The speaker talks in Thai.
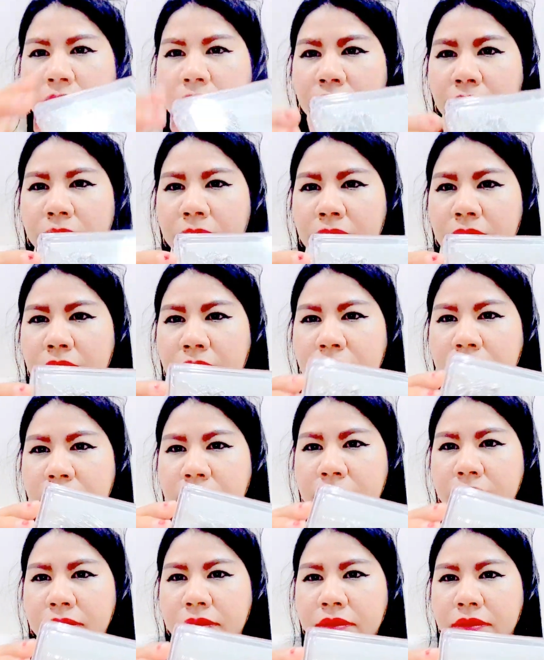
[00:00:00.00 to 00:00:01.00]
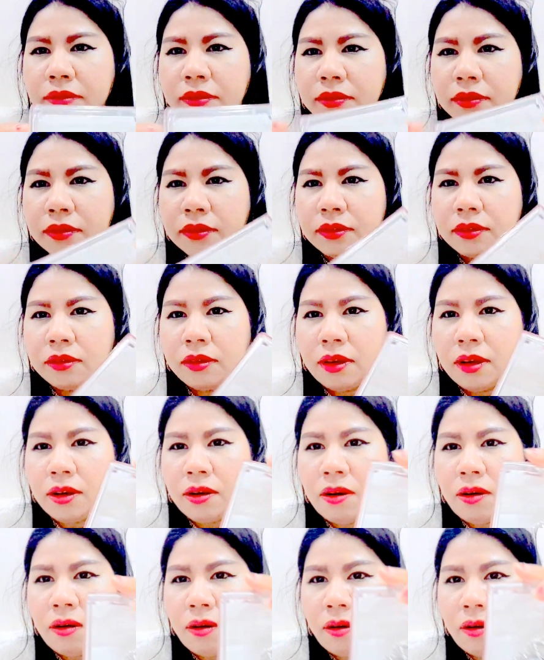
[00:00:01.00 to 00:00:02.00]
จะเป็นสร้อย
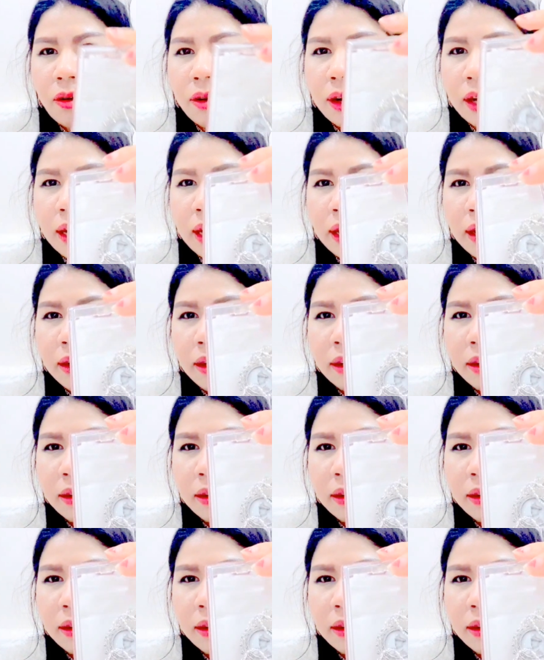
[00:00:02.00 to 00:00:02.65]
คอนะคะ